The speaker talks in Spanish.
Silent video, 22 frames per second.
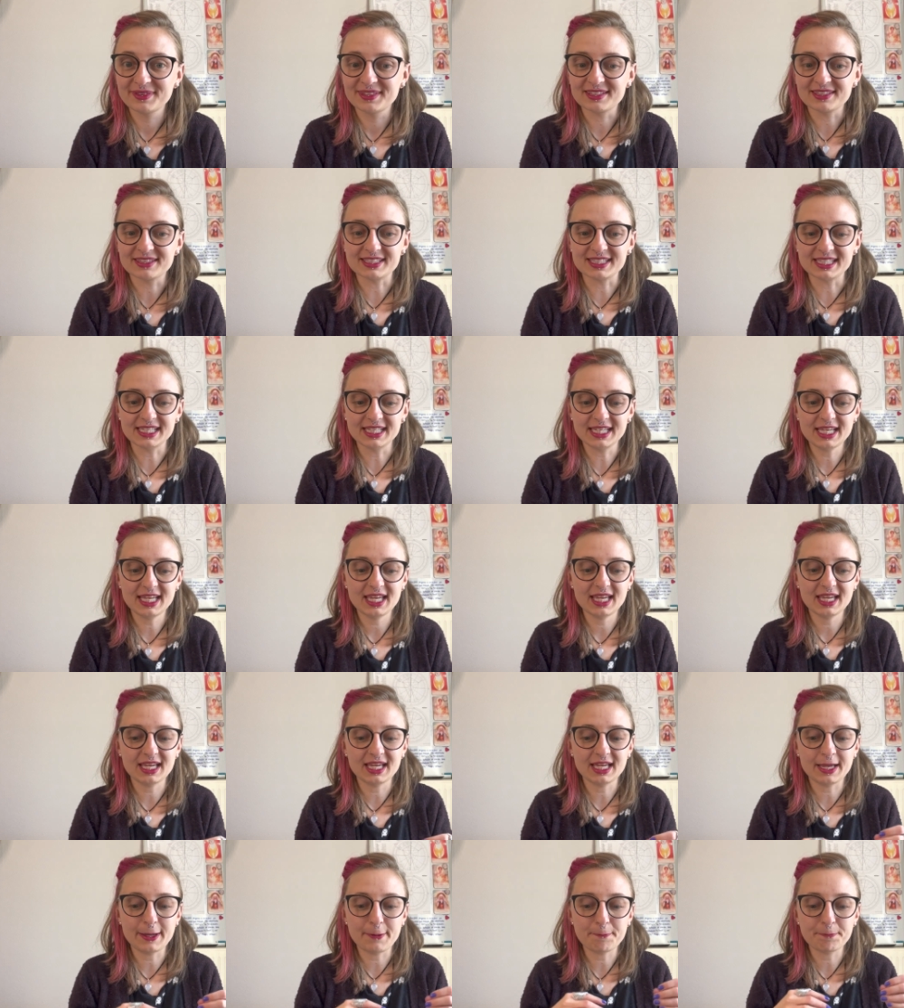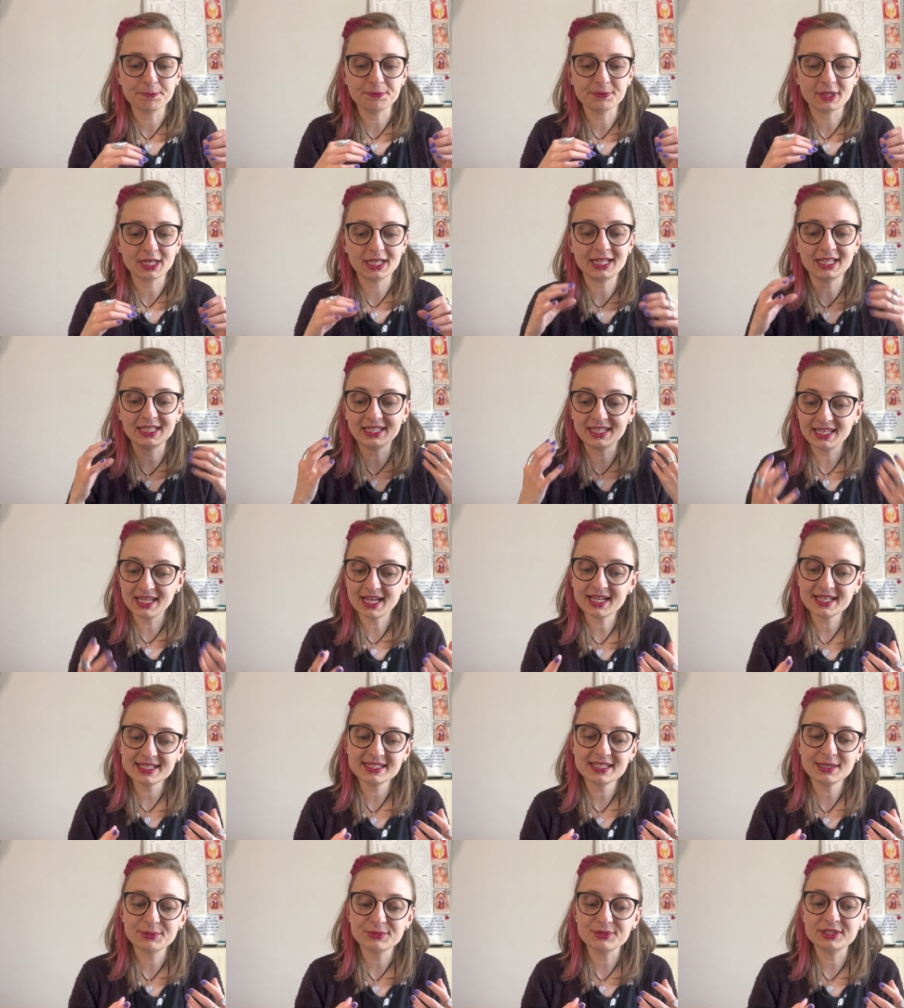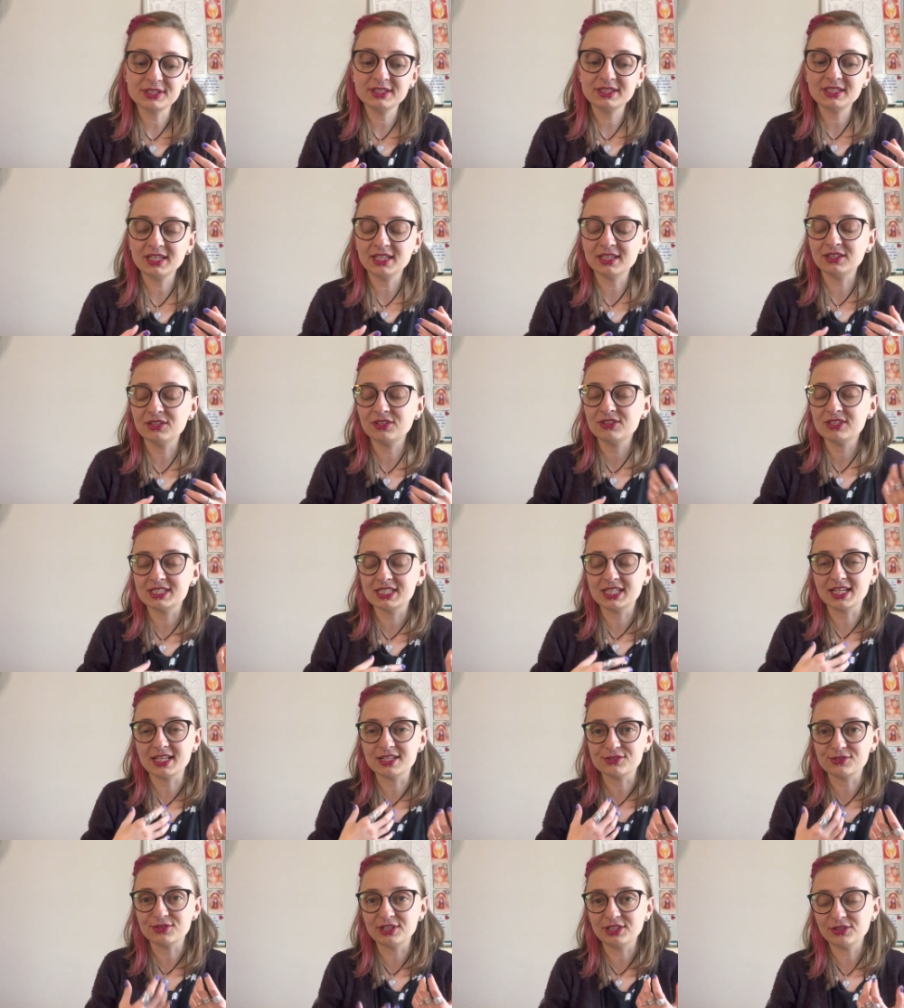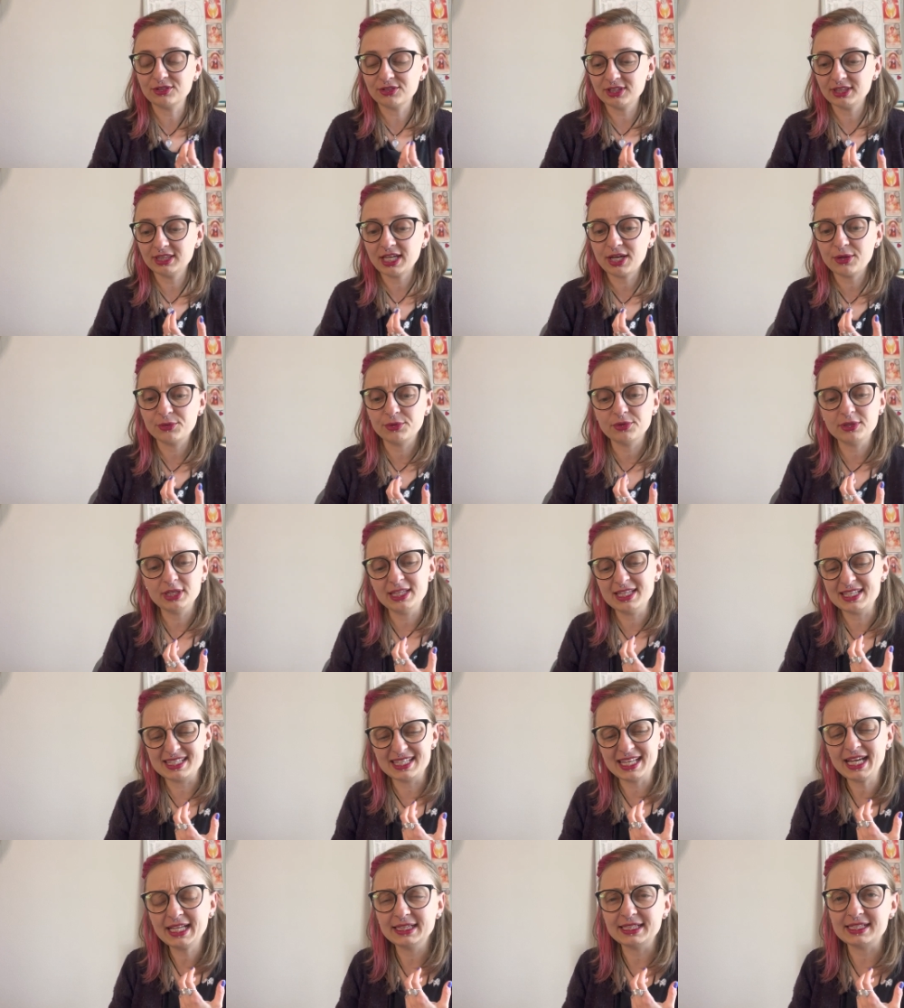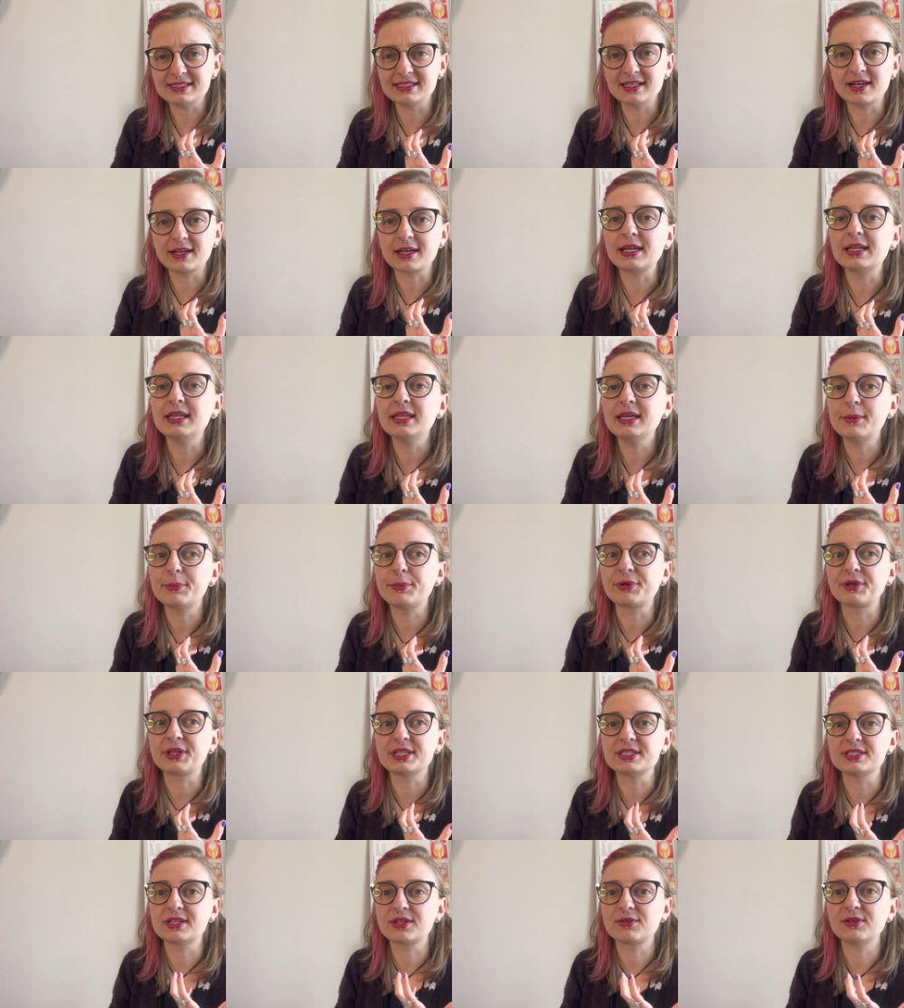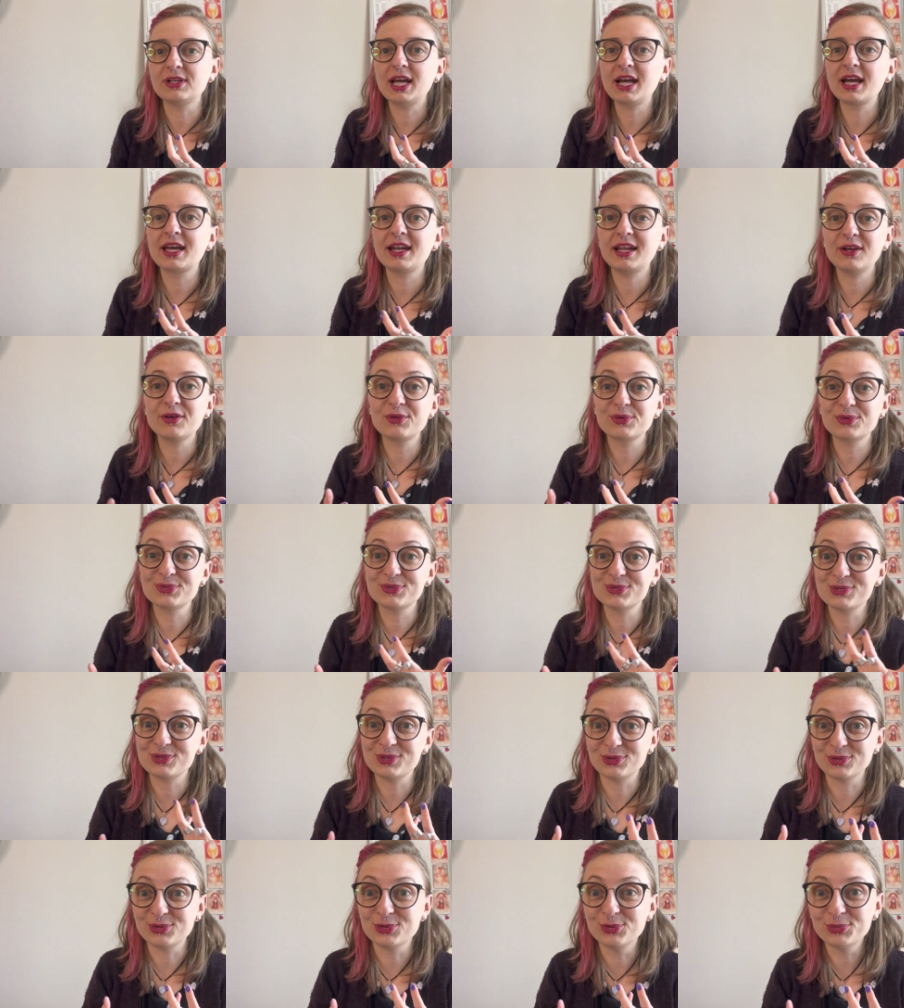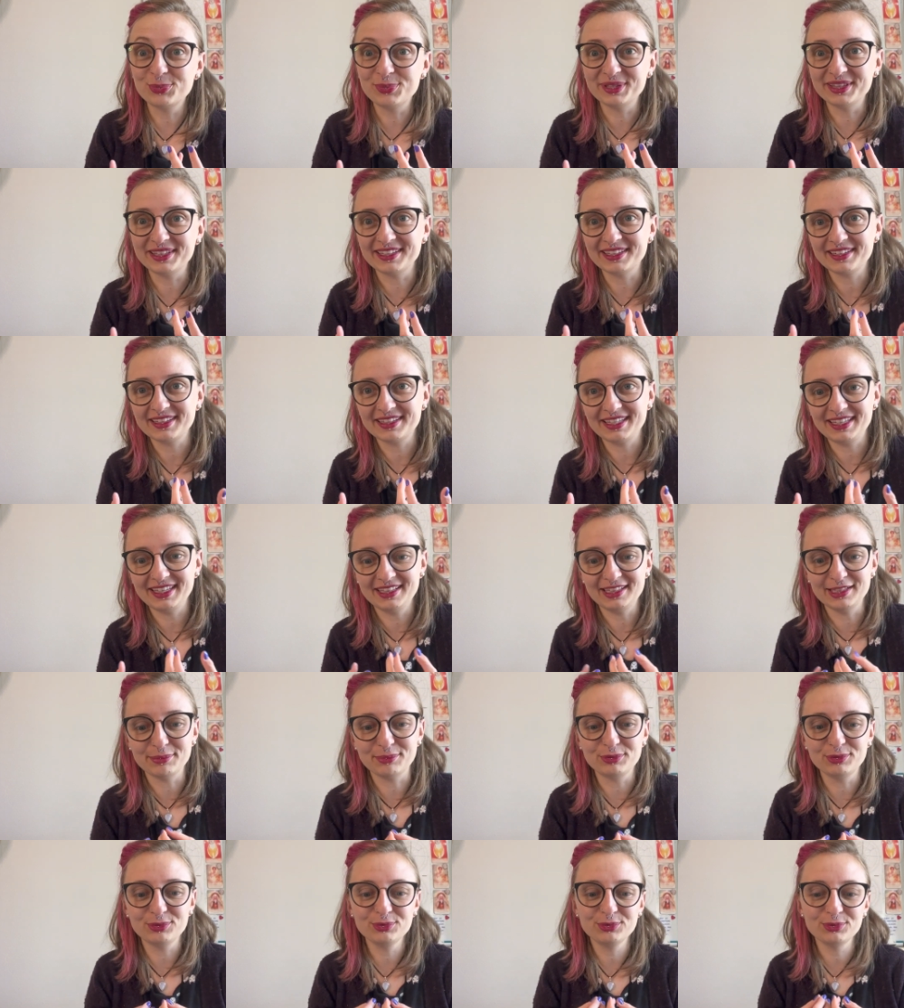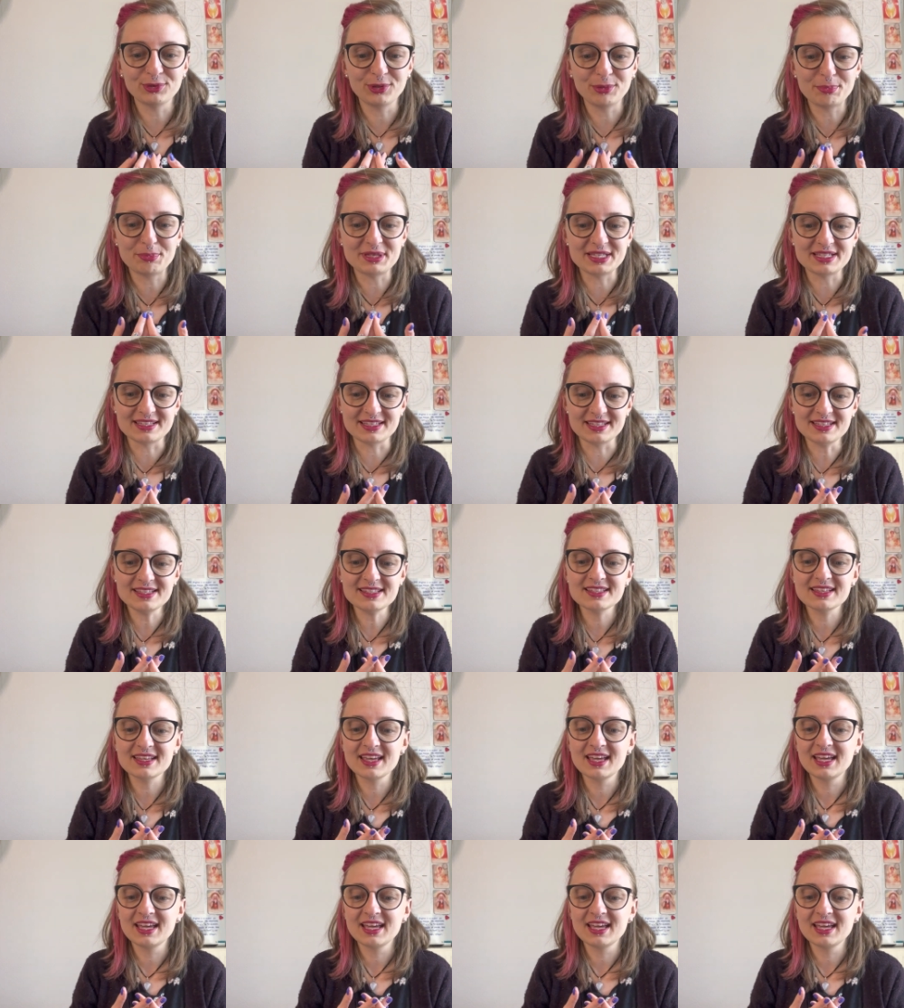¿sí? Em, la energía que estamos sintiendo desde que el Sol entró en Tauro y desde antes en realidad, porque ya con la gran conjunción Júpiter y Neptuno en Pisces,